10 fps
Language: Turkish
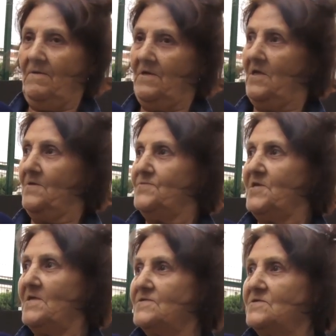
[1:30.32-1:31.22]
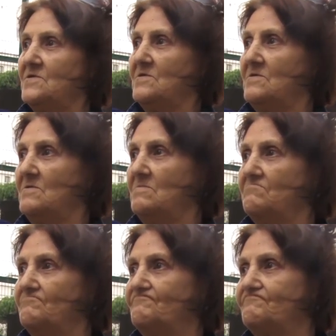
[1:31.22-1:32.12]
Valla biraz e,
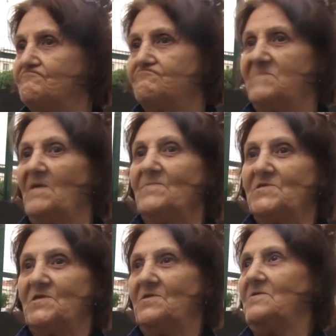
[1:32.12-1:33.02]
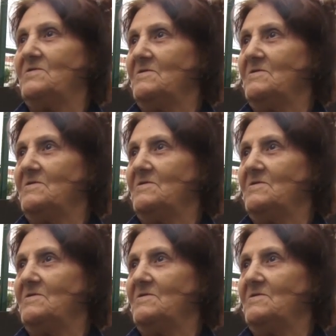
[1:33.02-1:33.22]
temizlik